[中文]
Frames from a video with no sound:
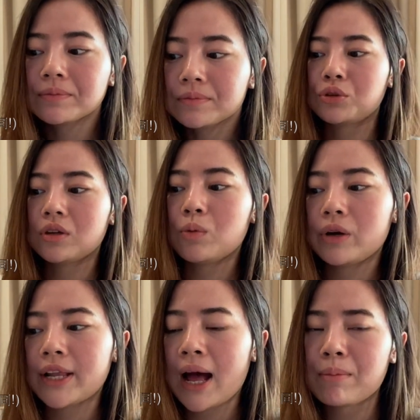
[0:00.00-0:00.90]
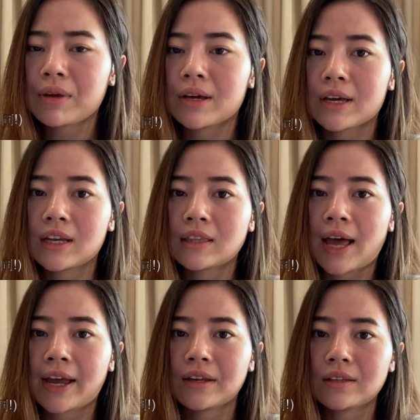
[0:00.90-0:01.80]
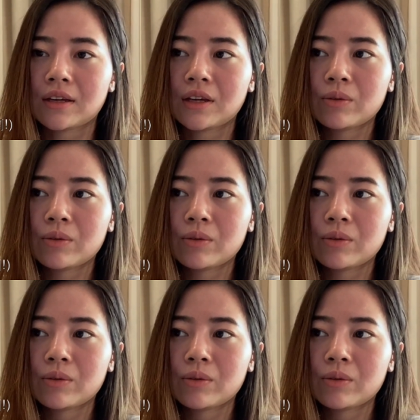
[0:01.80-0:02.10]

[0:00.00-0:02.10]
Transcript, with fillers: 我觉得维他命也可以带一点，